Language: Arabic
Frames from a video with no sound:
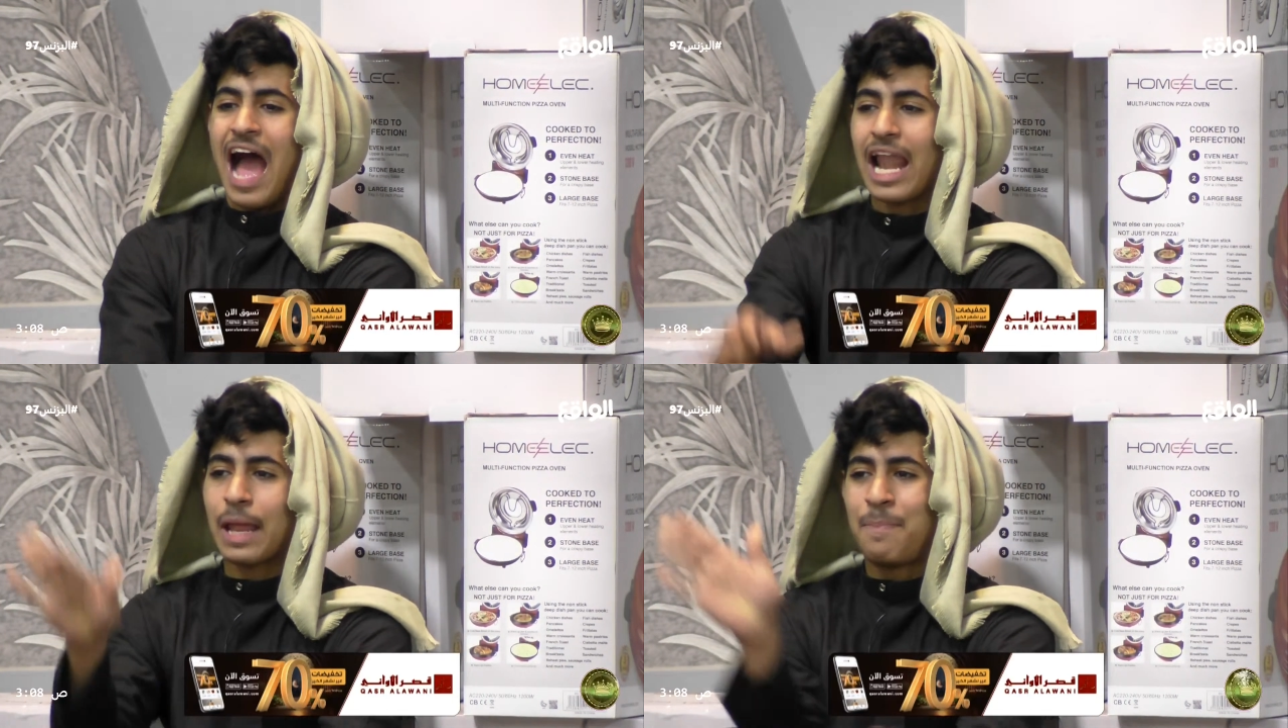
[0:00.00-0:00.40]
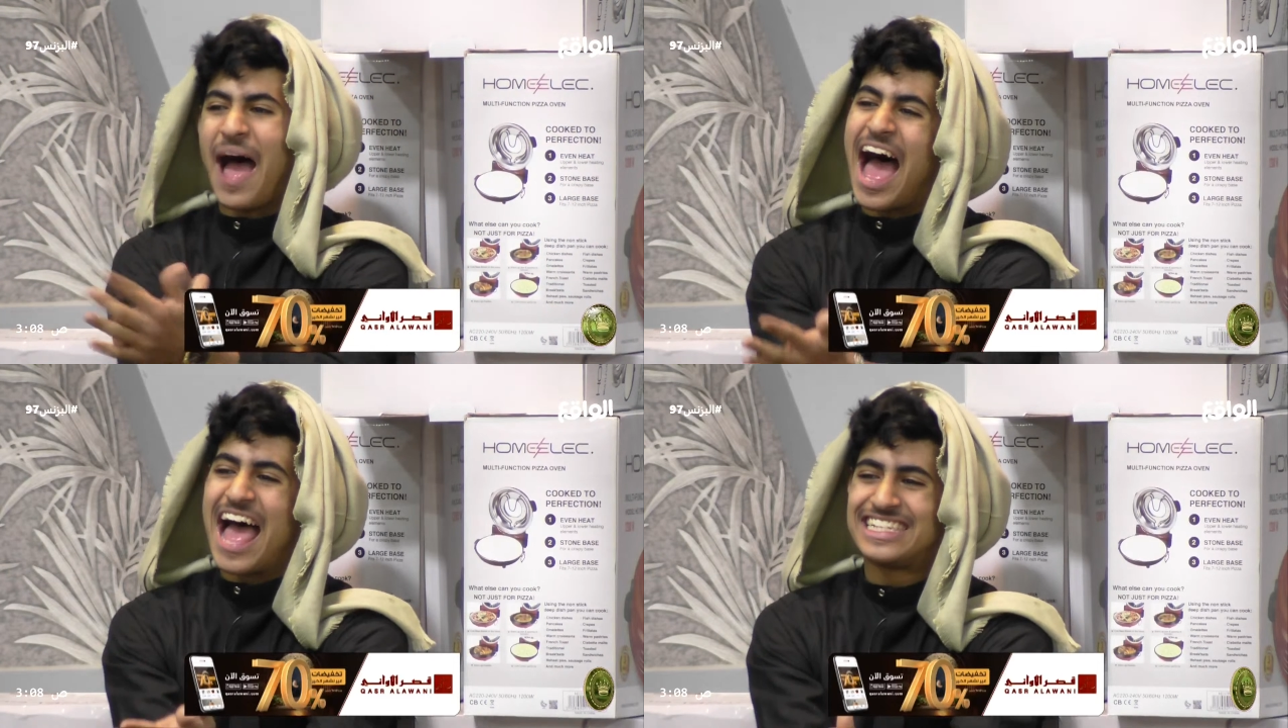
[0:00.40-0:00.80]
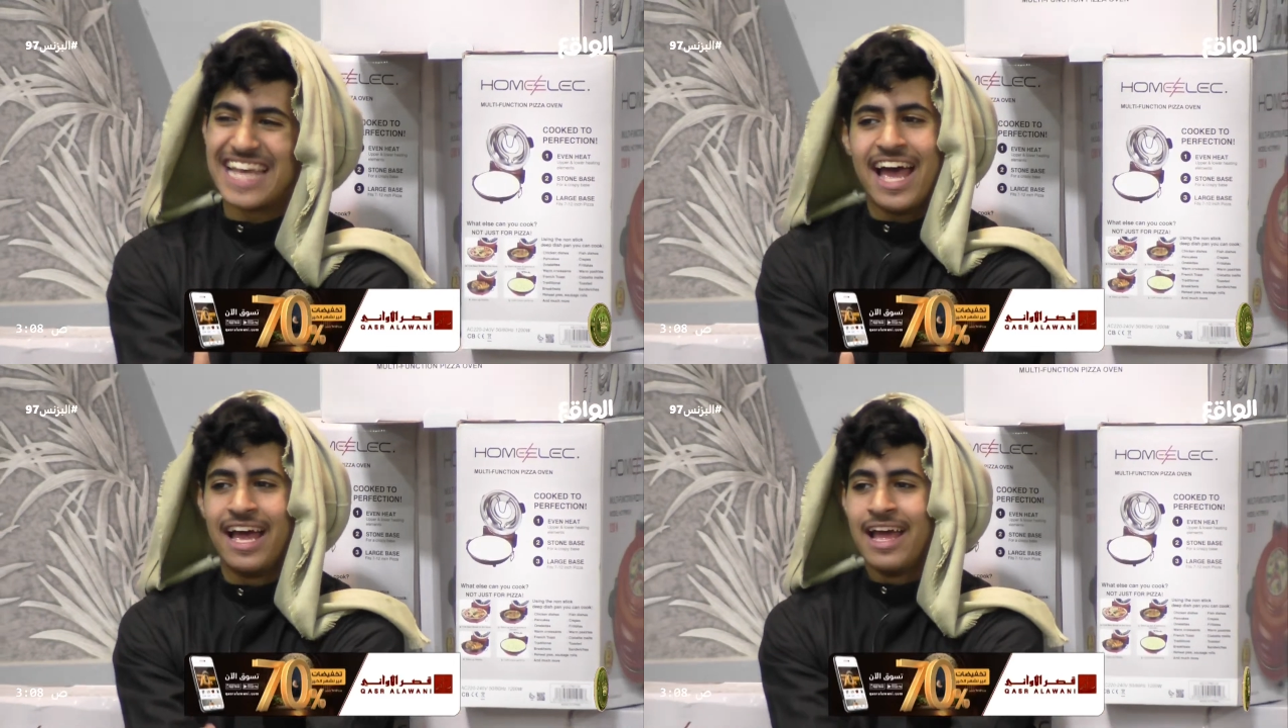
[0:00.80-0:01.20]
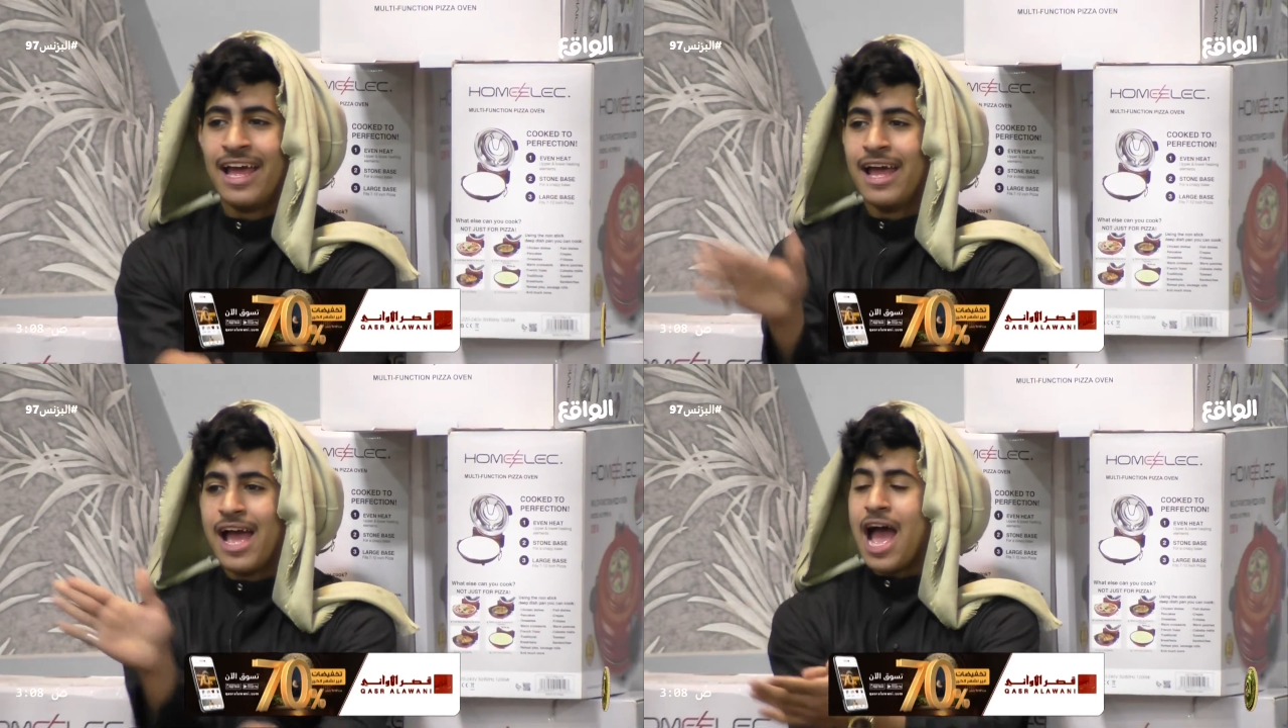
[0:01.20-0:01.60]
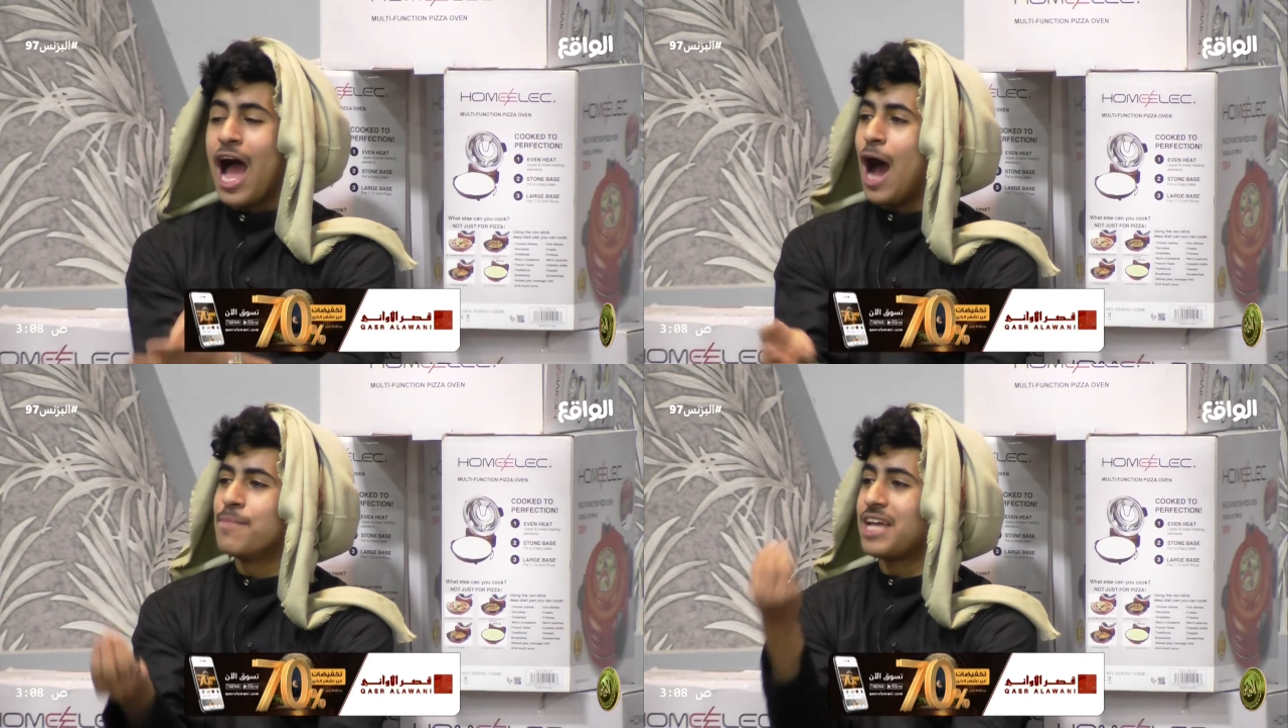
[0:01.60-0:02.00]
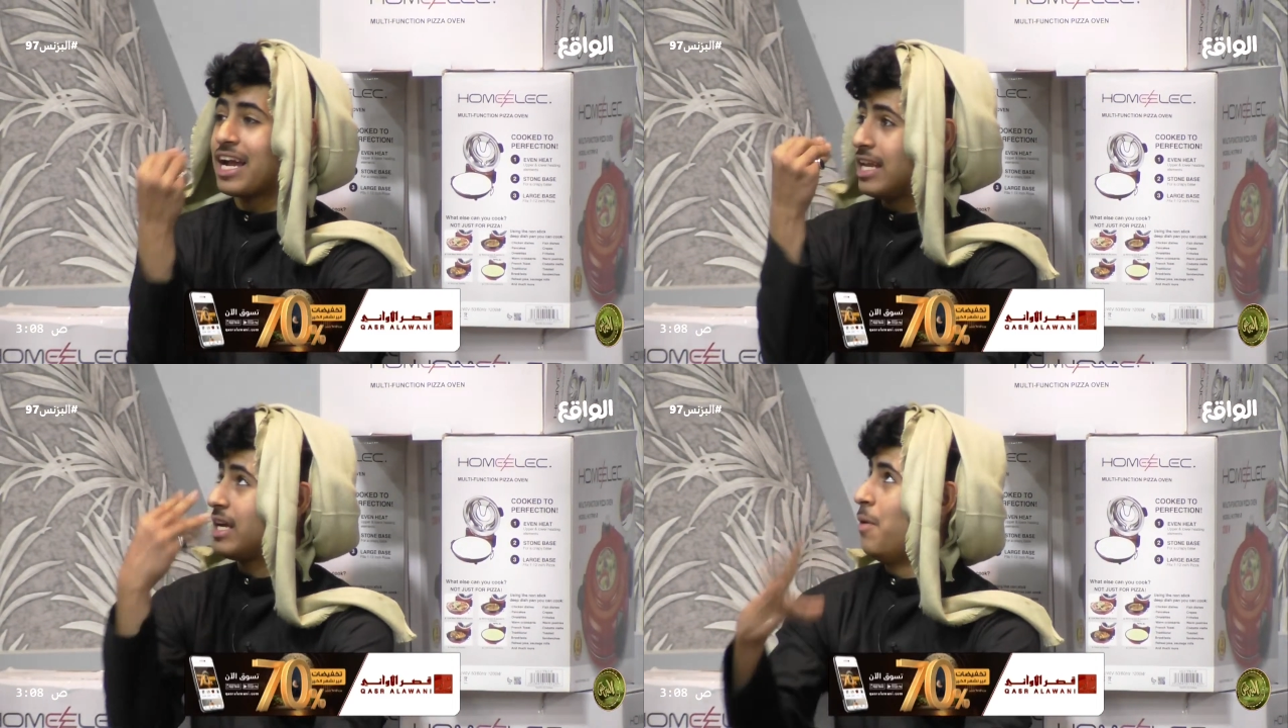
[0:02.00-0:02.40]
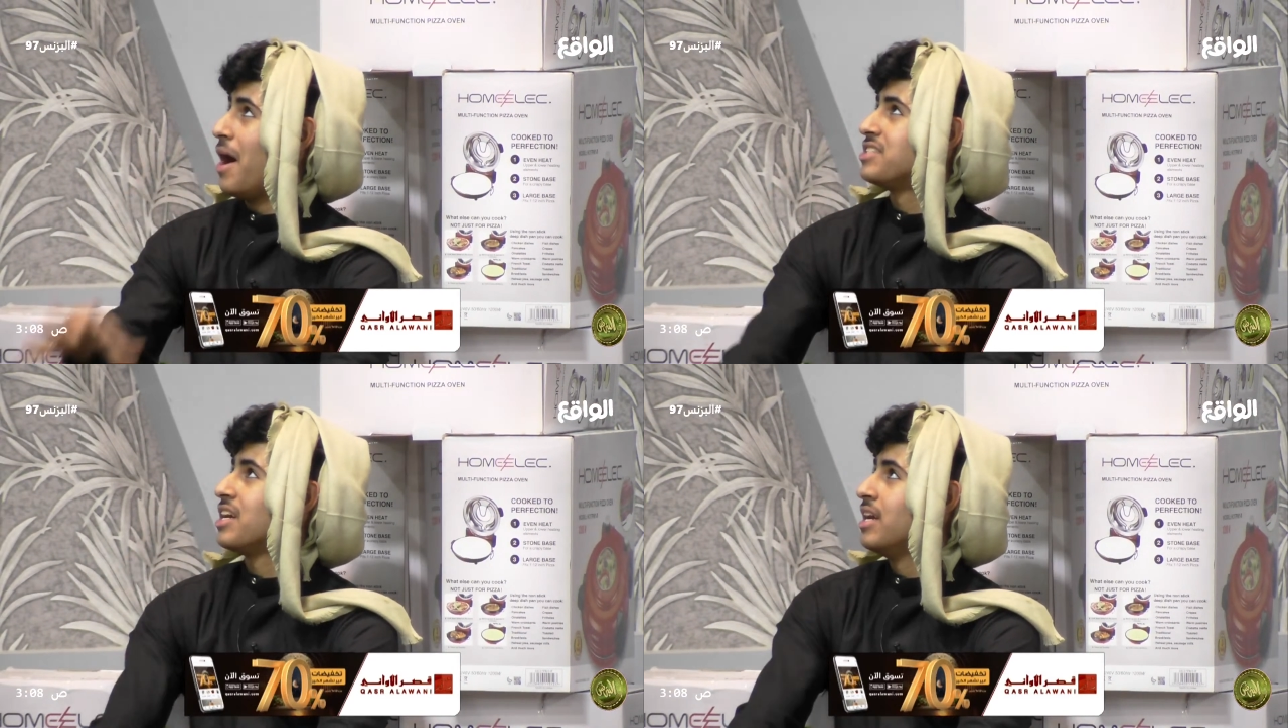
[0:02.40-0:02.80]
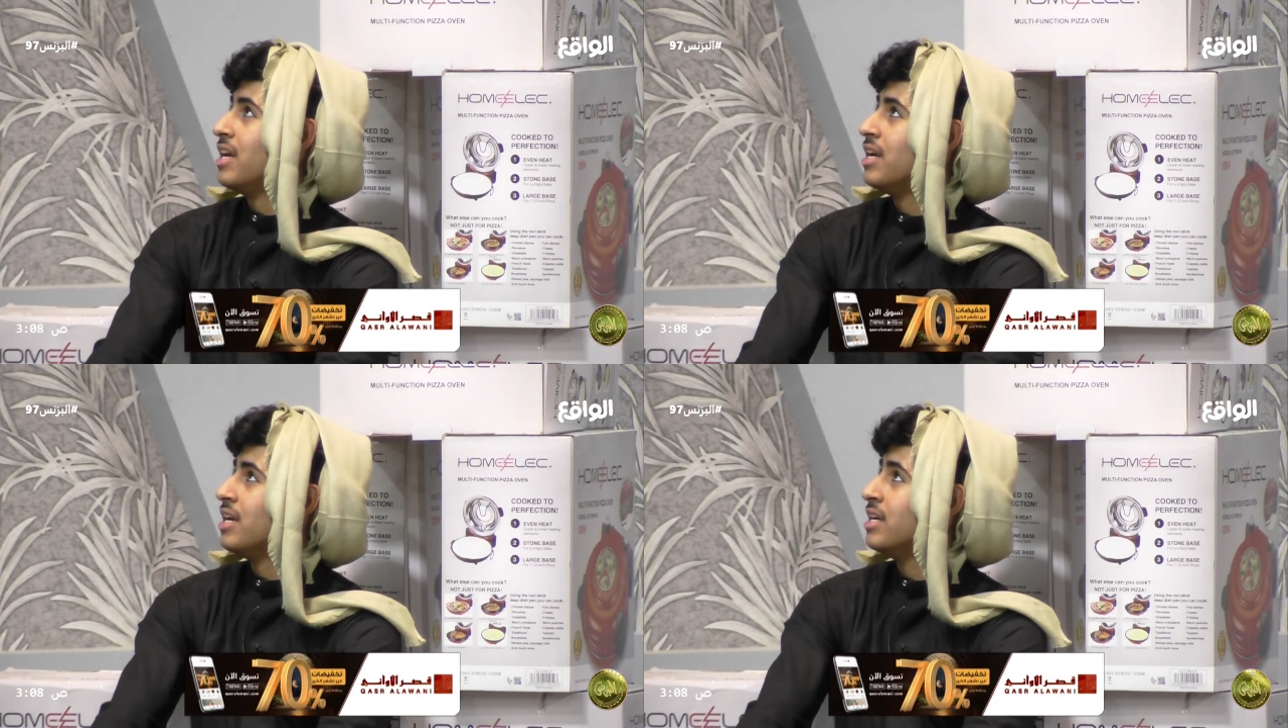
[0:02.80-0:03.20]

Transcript: الخبازه عجينه هم تاكل لك عوان ما,